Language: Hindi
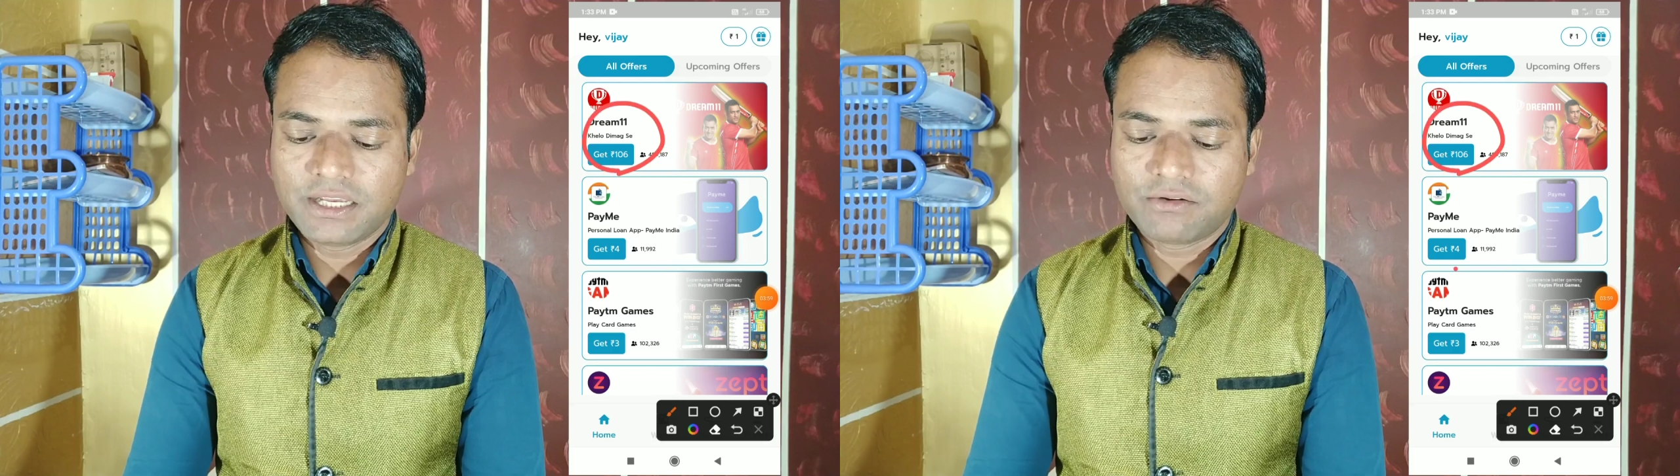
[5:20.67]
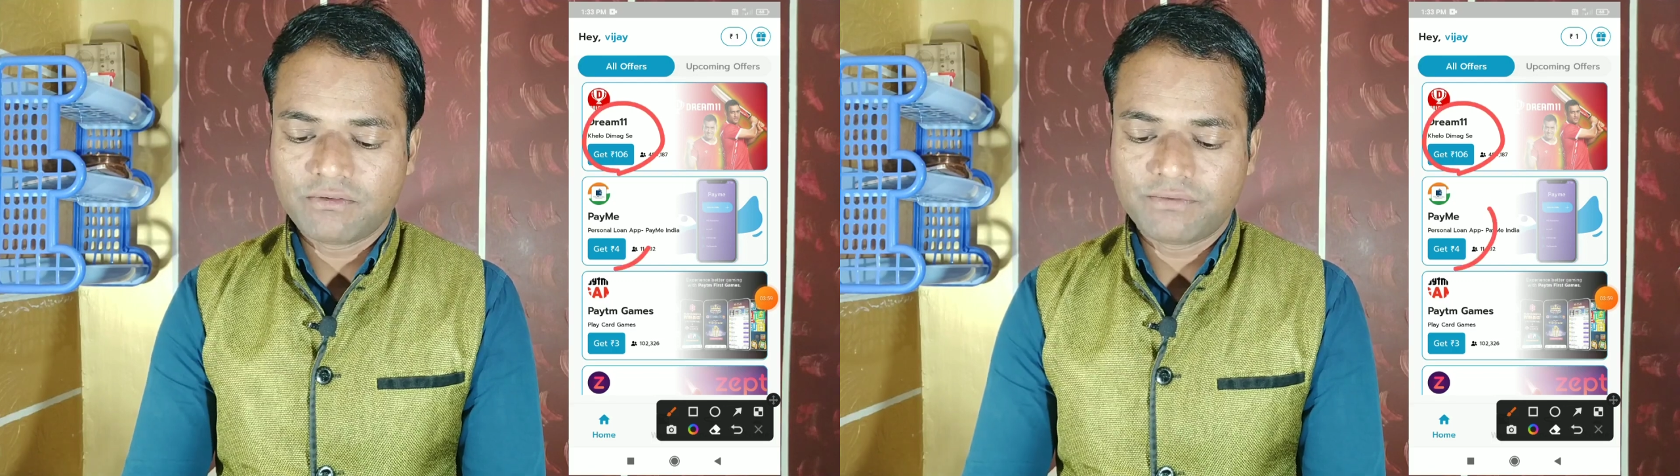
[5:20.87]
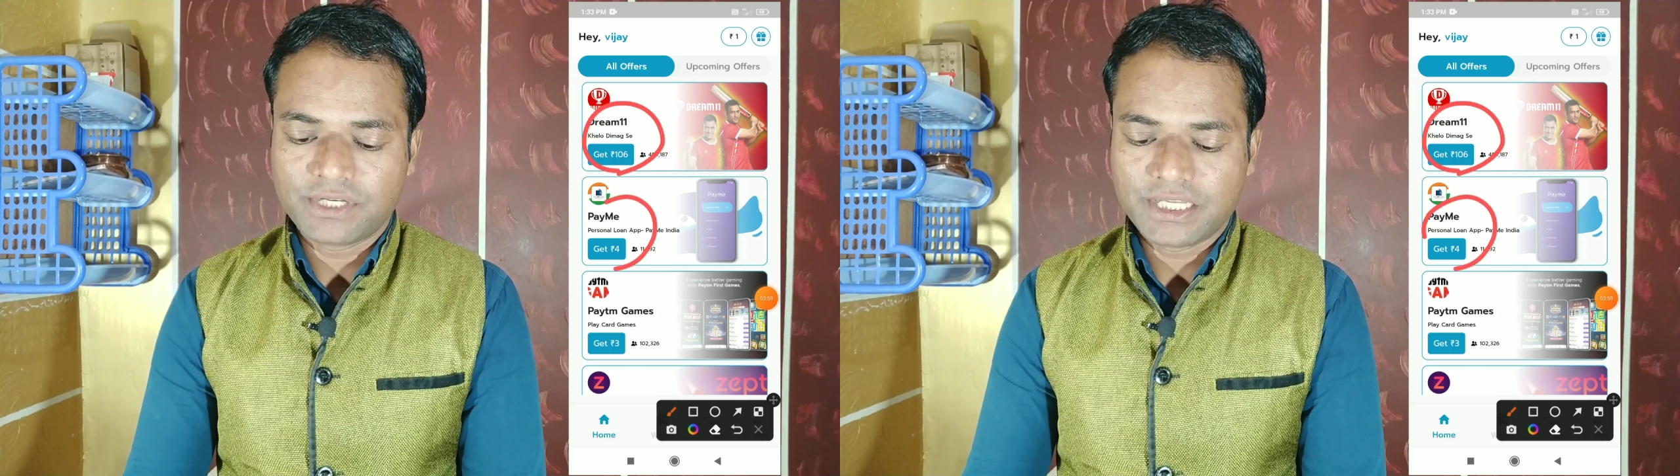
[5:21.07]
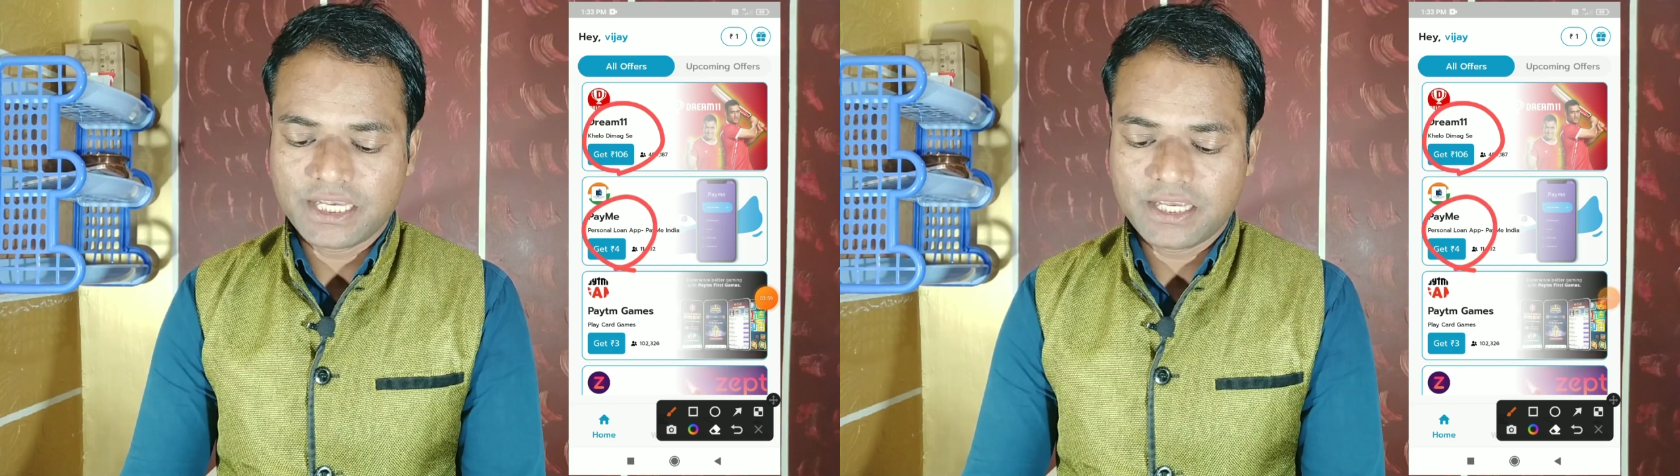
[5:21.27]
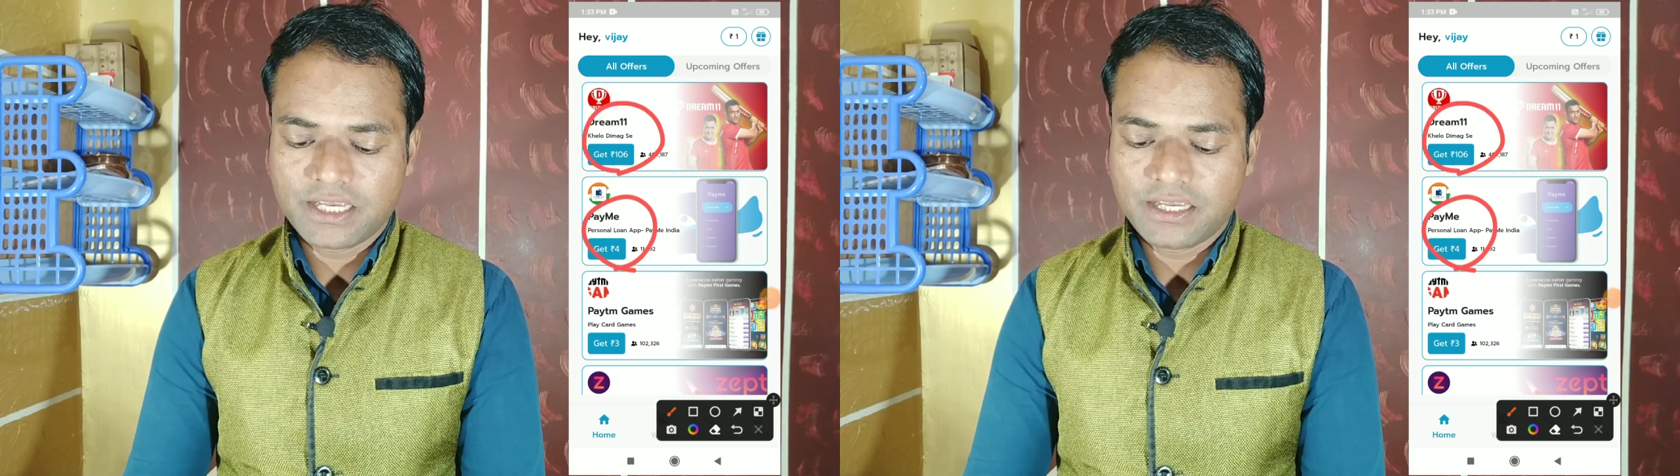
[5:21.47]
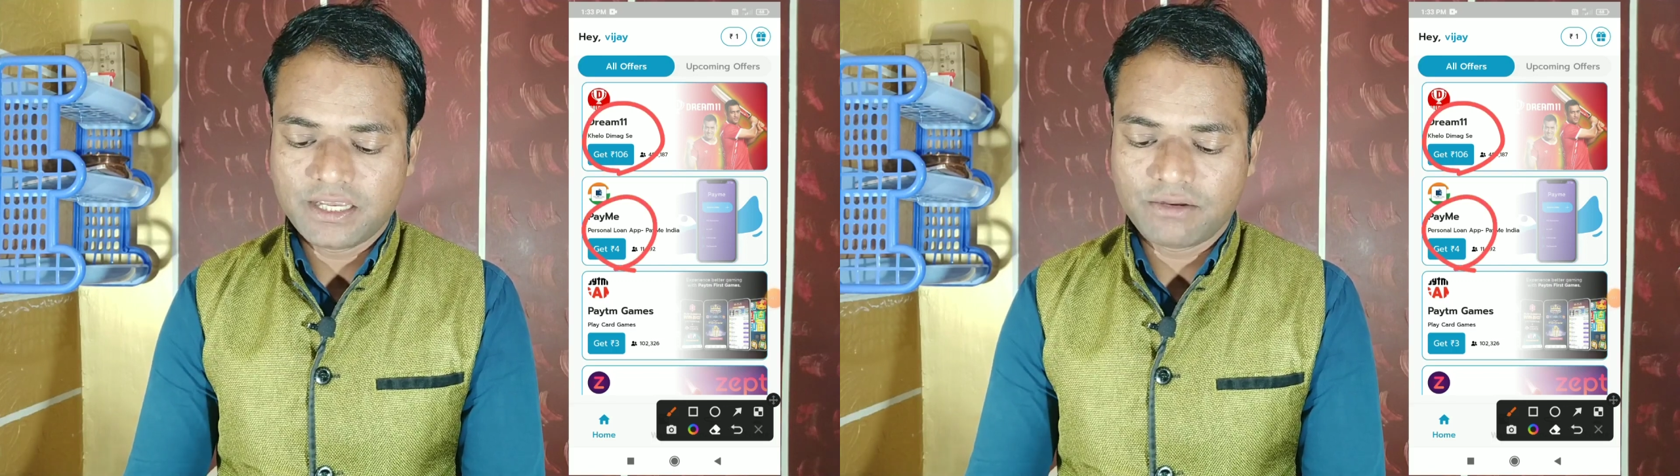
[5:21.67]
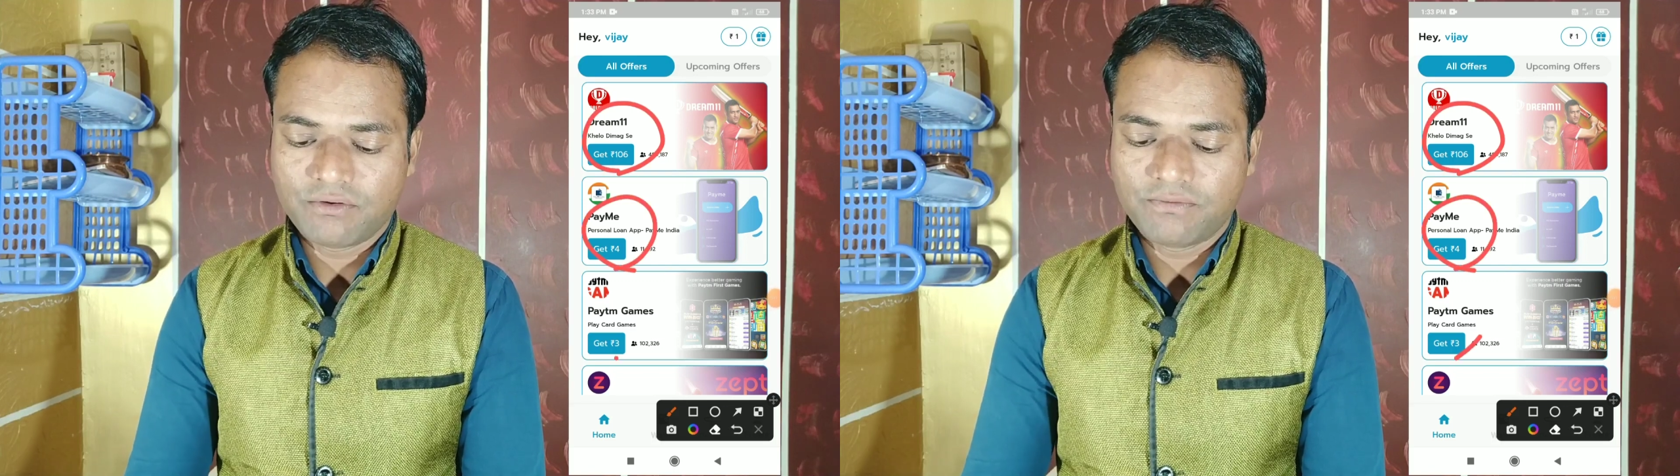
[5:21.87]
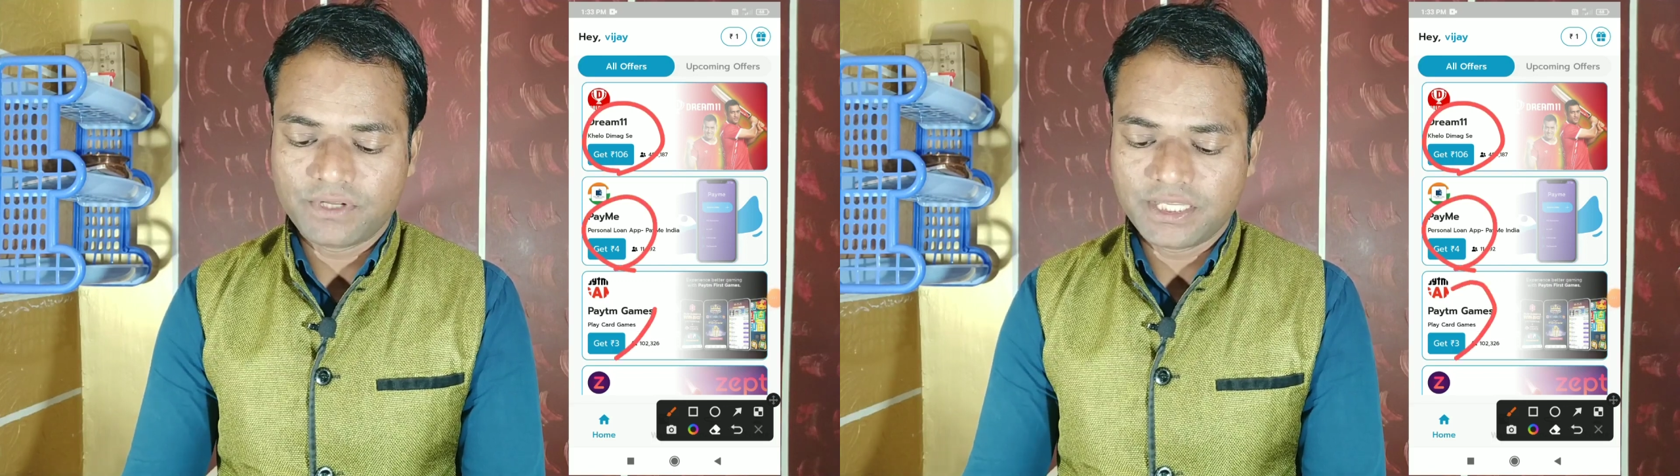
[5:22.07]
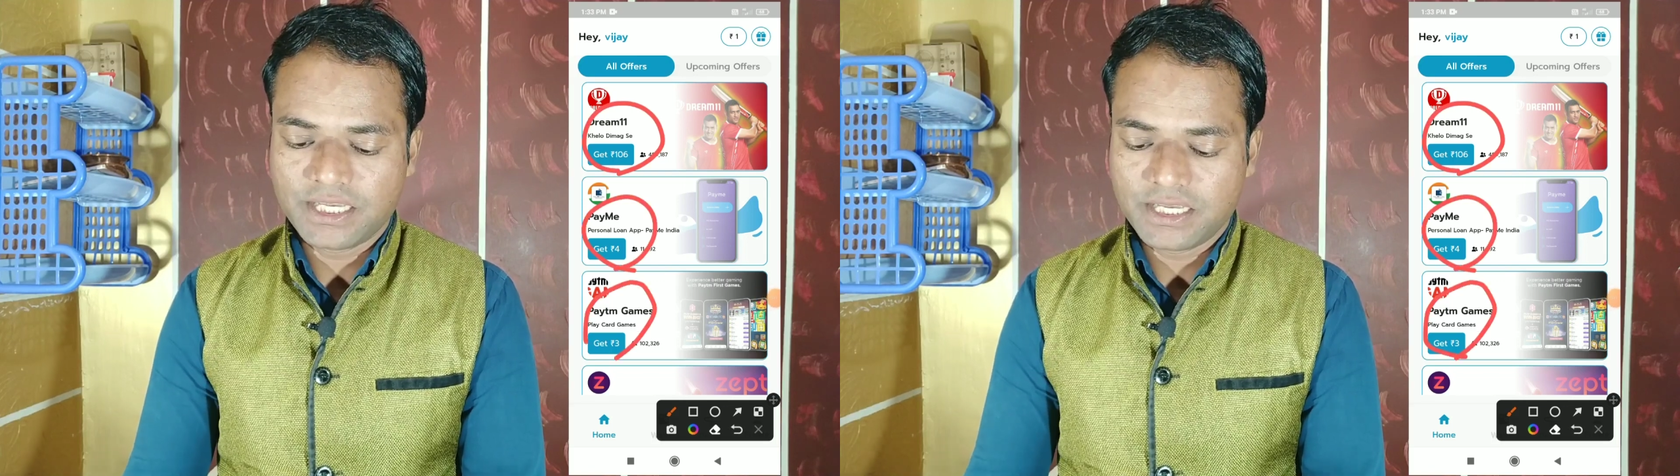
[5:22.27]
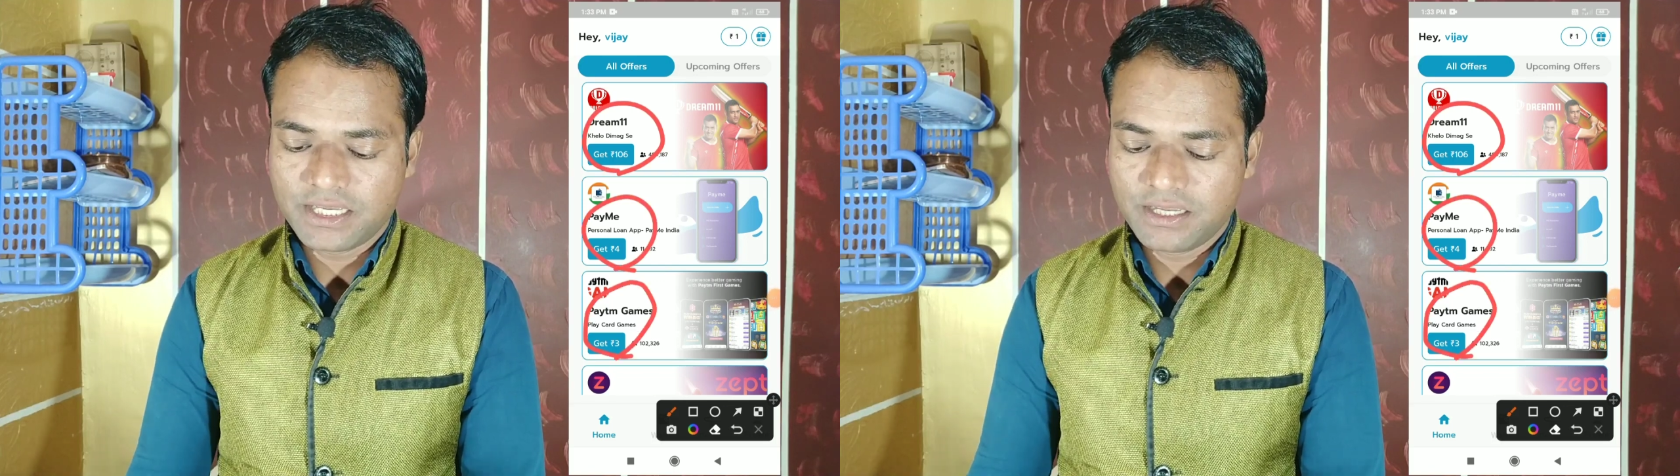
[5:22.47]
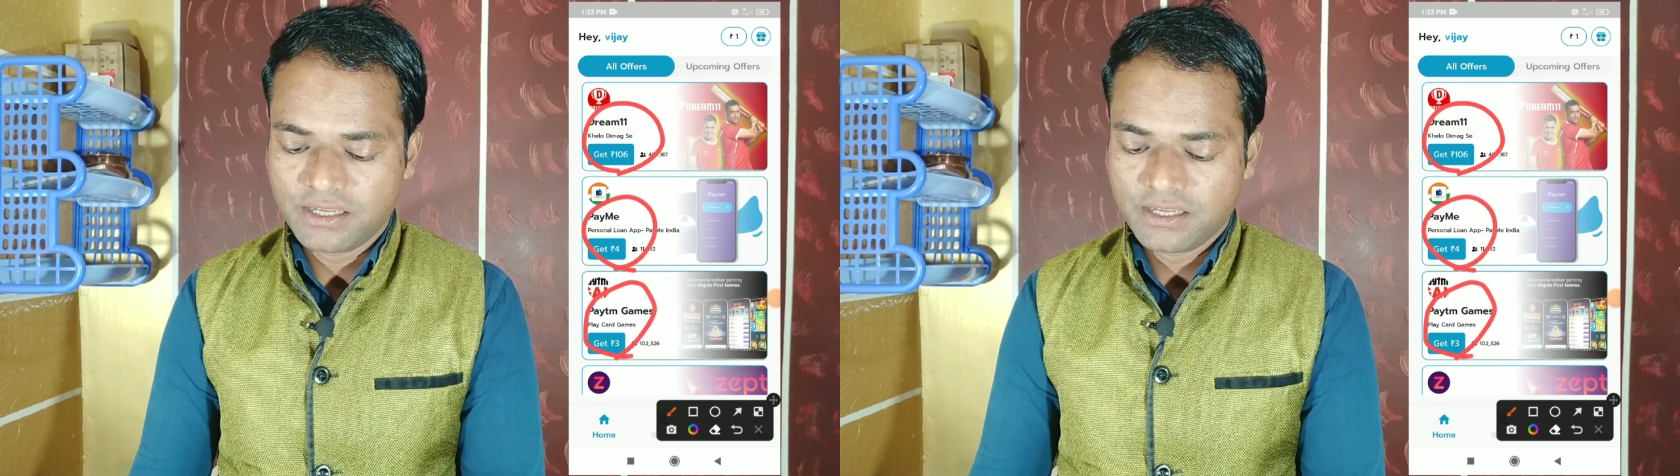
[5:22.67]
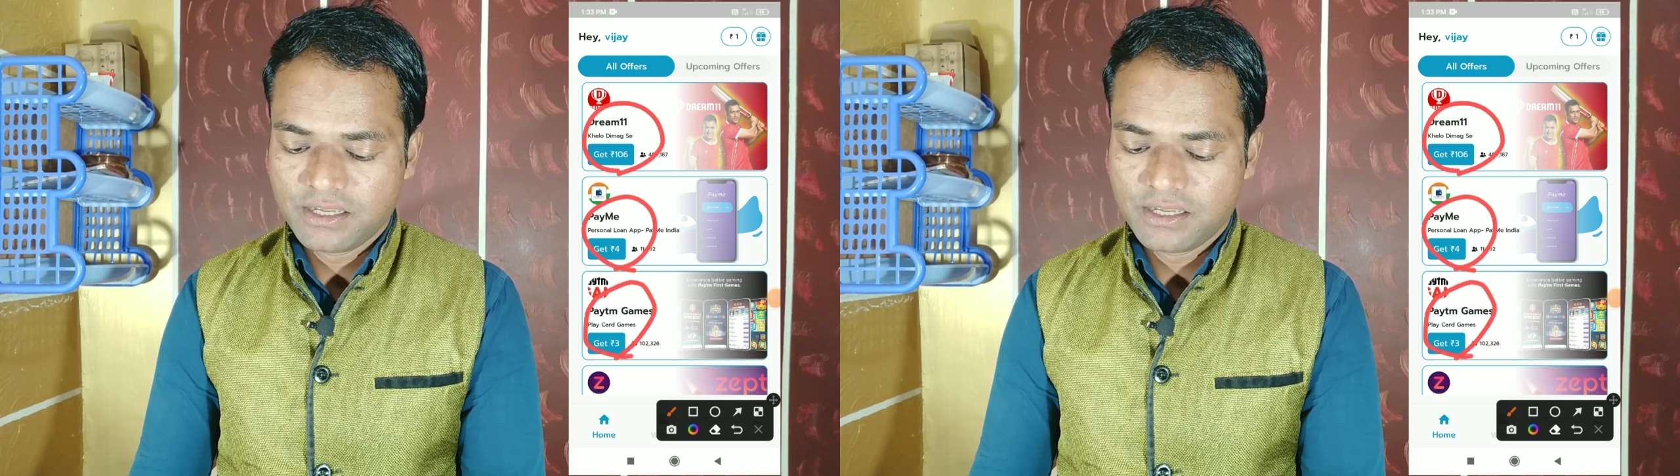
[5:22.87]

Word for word: एक ऑफ़र ये है एक ऑफ़र ये है